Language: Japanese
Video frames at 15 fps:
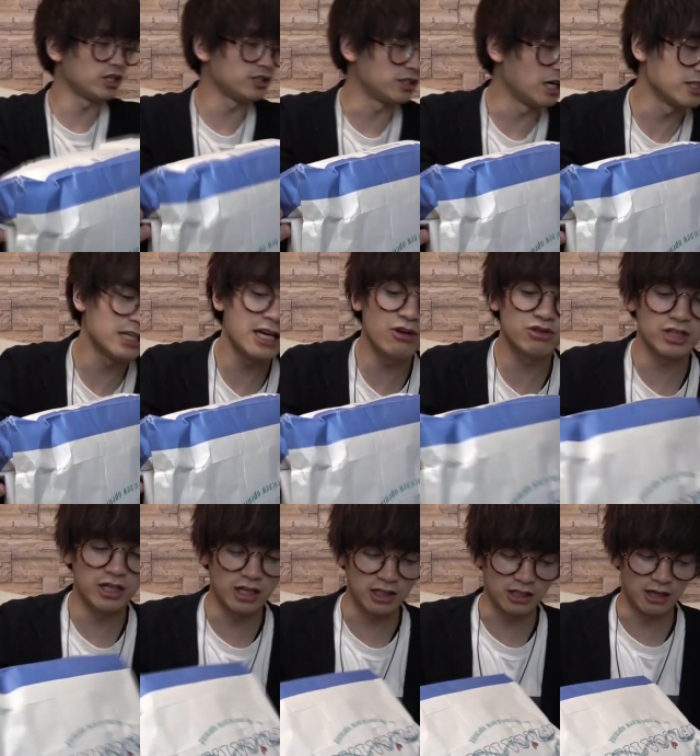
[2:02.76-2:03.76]
ちらですね。あ、最後
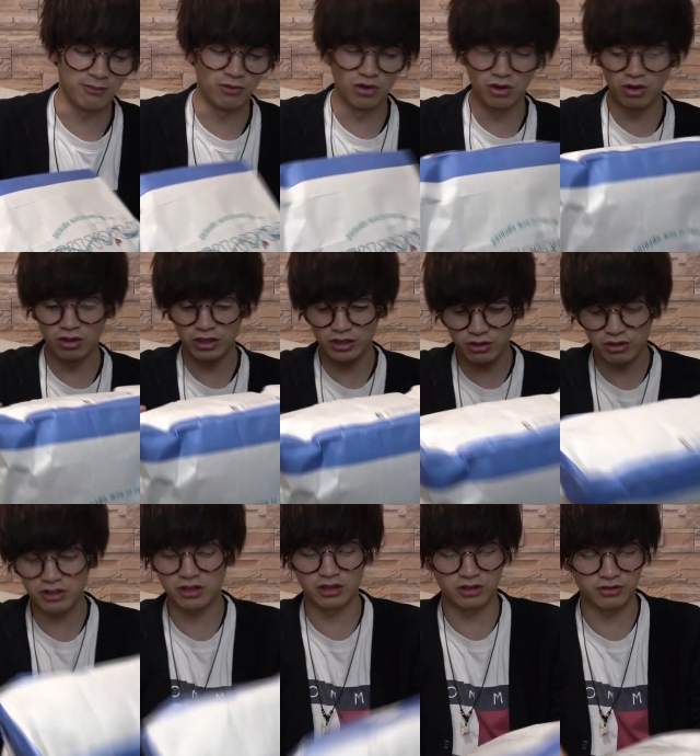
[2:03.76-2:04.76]
じゃなかった。もう
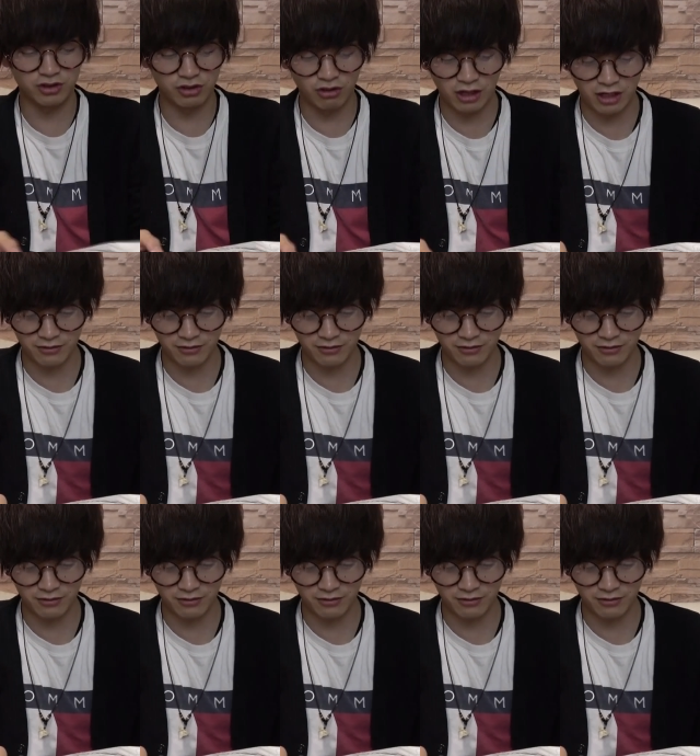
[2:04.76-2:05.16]
一つ袋